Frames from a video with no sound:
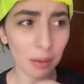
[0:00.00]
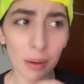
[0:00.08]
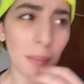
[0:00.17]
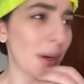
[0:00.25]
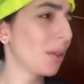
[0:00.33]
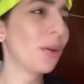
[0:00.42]

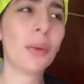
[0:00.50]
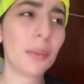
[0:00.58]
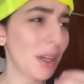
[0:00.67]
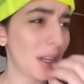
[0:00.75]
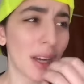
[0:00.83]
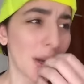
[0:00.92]
Perdón,
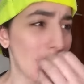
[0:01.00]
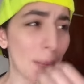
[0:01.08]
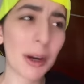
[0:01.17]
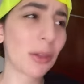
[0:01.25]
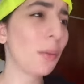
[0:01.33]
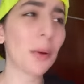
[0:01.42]
Vic, y
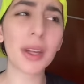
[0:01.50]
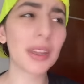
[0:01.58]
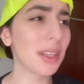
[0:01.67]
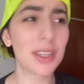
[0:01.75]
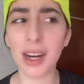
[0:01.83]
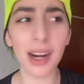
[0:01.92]
perdón porque te
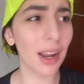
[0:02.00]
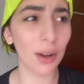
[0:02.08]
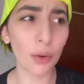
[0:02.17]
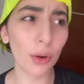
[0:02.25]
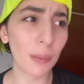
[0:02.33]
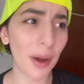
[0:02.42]
echaron la culpa.